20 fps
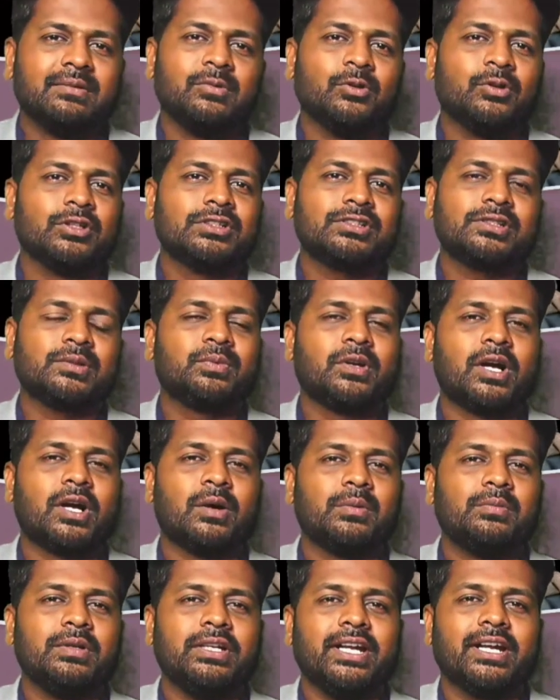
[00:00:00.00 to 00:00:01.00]
மோஸ்ட்
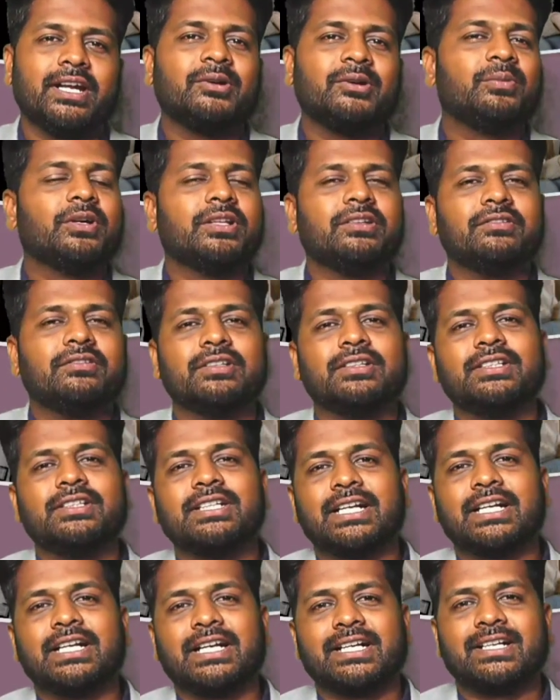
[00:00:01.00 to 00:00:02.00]
ப்ராபப்ளி எனக்கும் அது வந்து
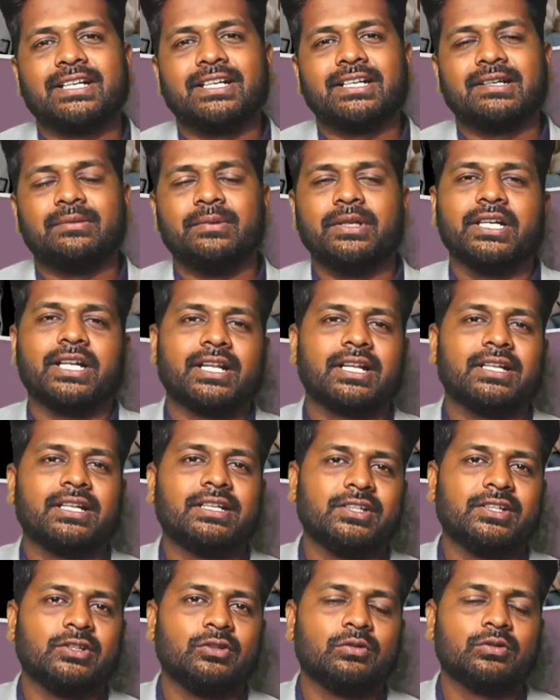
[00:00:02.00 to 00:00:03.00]
நடக்கலை அப்படிங்கிறத
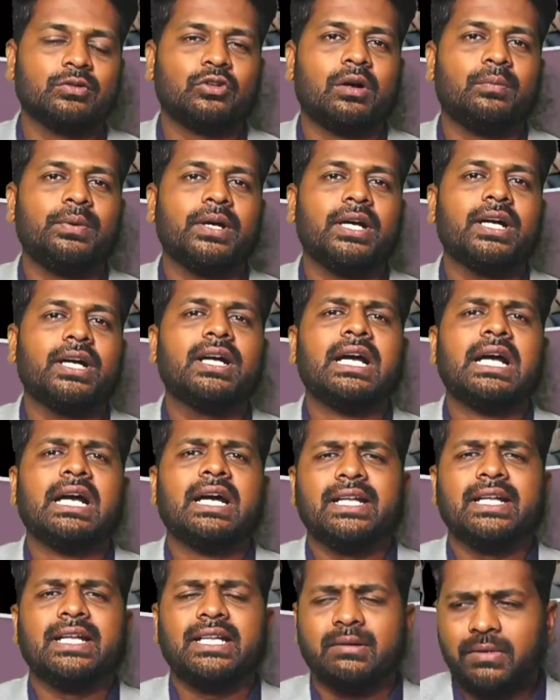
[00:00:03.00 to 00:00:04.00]
தெரிஞ்சுக்கணும் ஸோ அப்போ
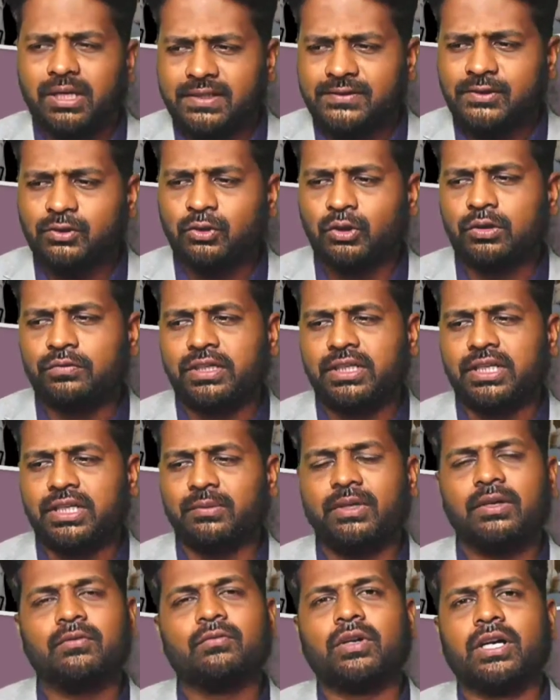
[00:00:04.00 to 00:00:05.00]
இந்த மன சோர்வை
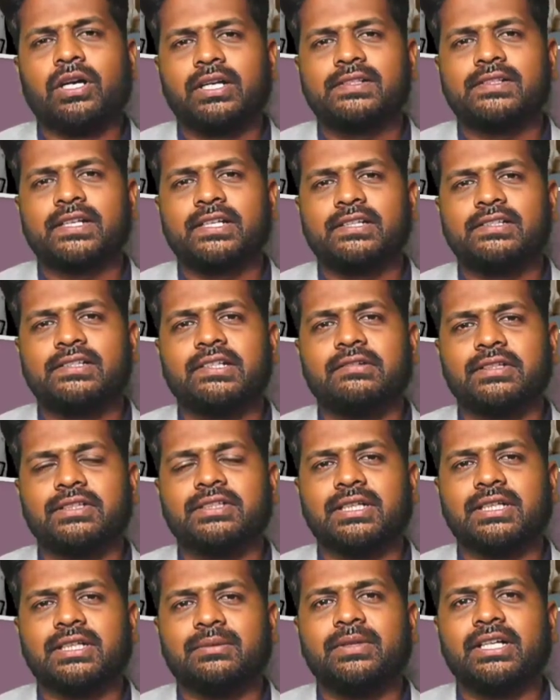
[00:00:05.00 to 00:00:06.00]
நாம் எவ்வாறு சரி
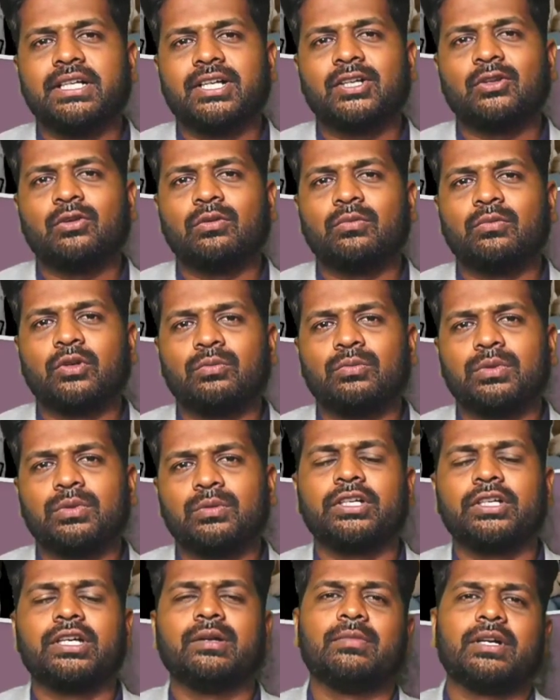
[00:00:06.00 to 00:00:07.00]
செய்வது அப்படிங்கிறது ரொம்ப ரொம்ப
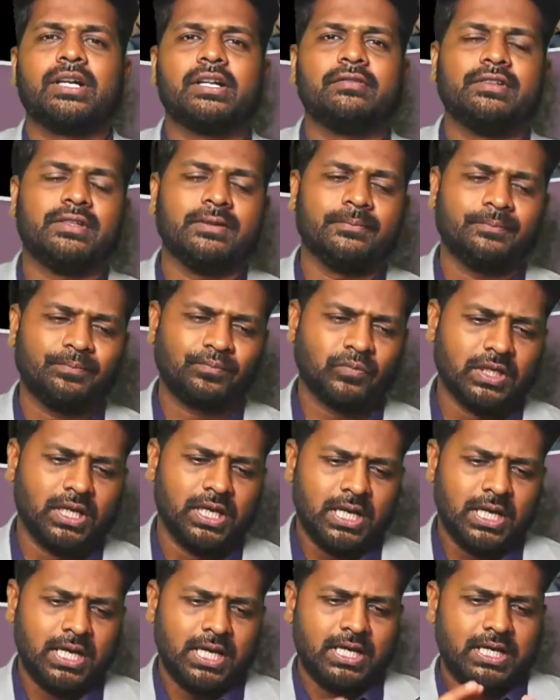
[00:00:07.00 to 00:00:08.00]
முக்கியமான விஷயம்
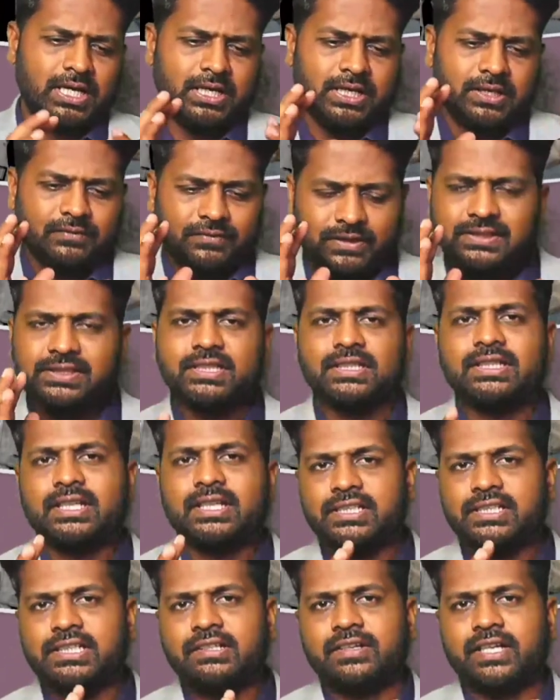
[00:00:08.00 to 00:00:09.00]
நீங்கள் ஃபஸ்ட்டு
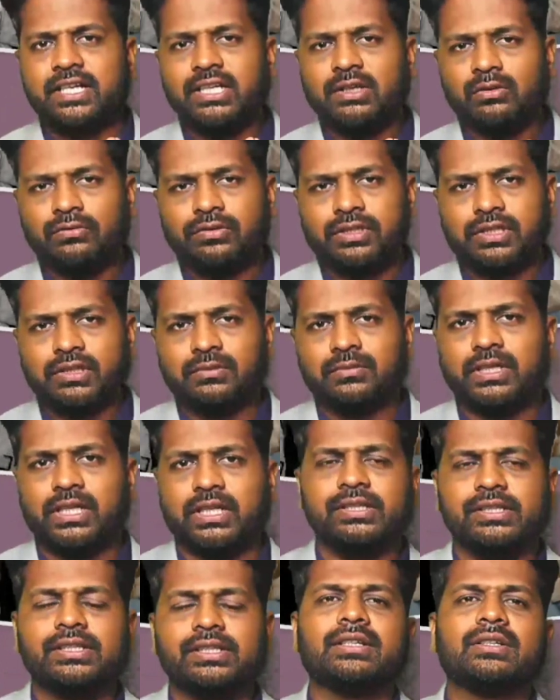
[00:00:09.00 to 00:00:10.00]
தெரிஞ்சிக்க வேண்டிய ஒரு
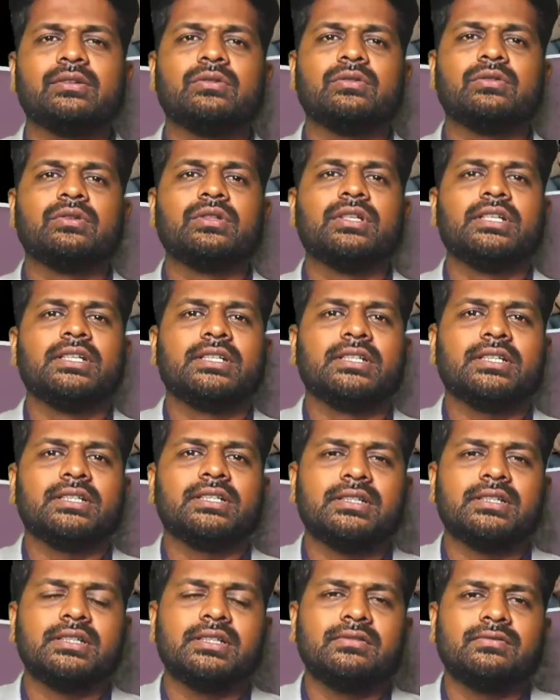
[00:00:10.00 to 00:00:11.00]
விஷயங்கிறது உங்களுக்கு
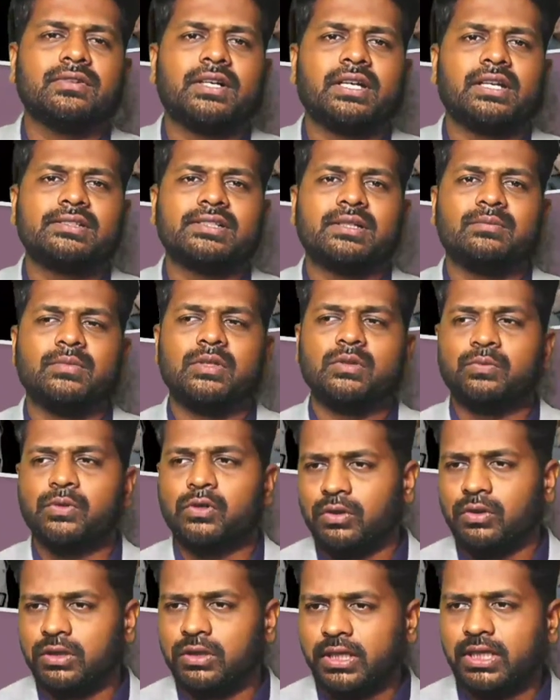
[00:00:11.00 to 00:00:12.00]
ஃபார் எக்ஸாம்பிள் இப்போ
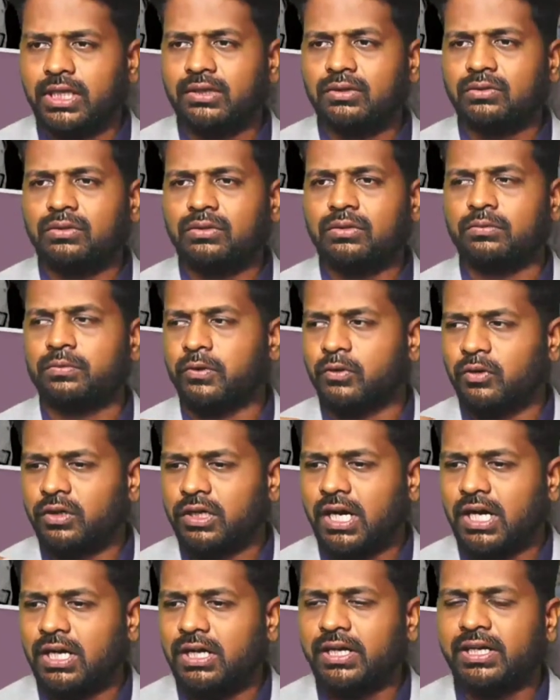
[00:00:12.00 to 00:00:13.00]
உங்களுக்கு ஏதாவது ஒரு இப்போ ஒரு
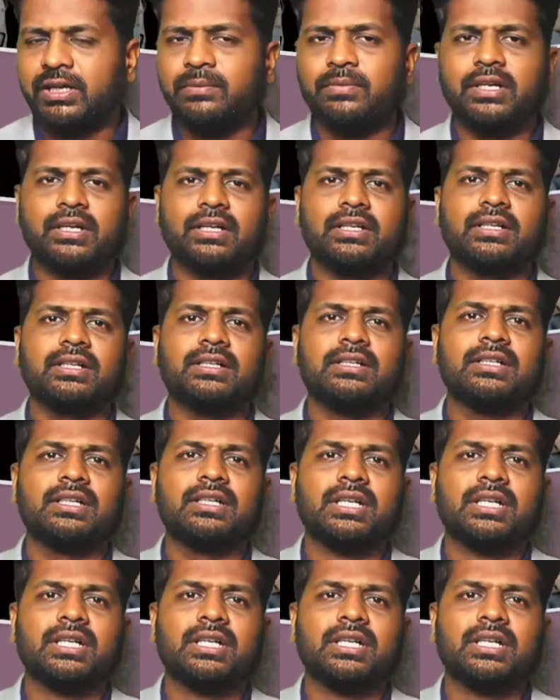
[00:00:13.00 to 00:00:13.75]
காலில் அடிபட்டிருக்கு